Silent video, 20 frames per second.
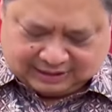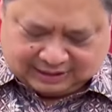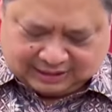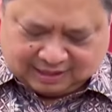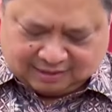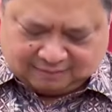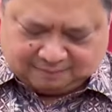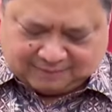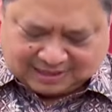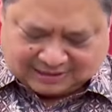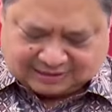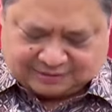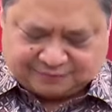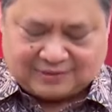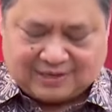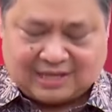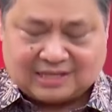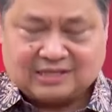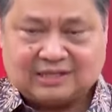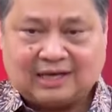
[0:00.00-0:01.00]
dengan
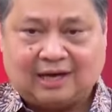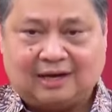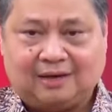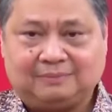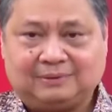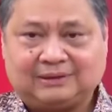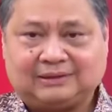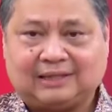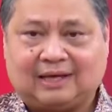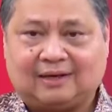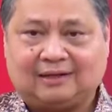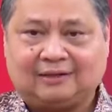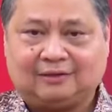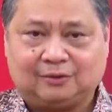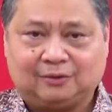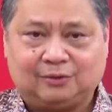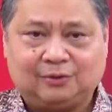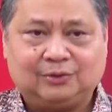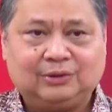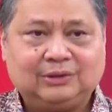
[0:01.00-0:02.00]
masif dan skala besar
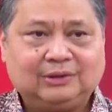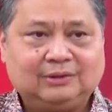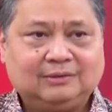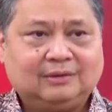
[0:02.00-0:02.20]
itu